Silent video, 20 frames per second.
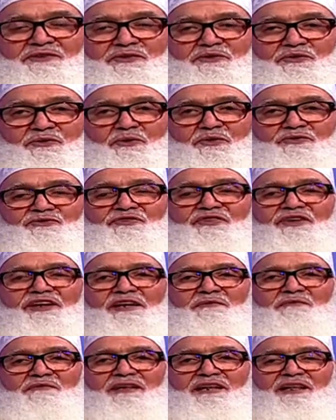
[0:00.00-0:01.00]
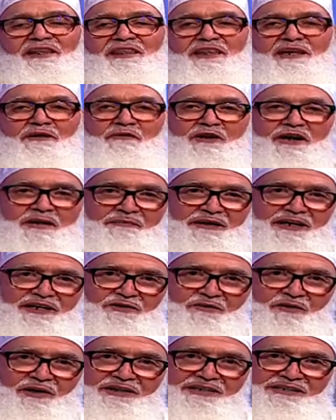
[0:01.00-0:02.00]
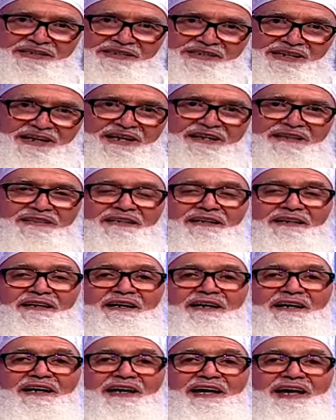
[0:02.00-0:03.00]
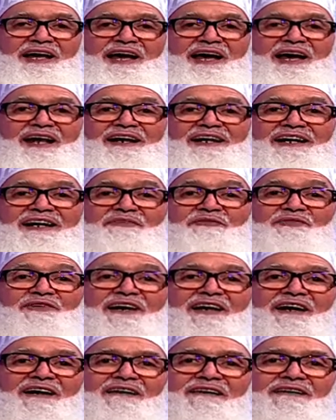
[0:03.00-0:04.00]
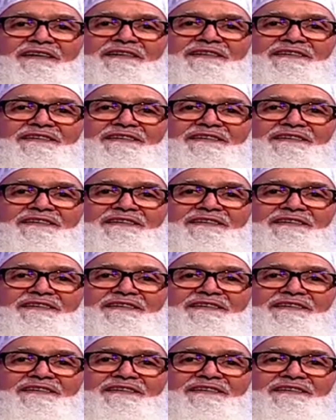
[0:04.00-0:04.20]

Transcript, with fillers: يعطيك من الثواب أيها الإنسان الرفيق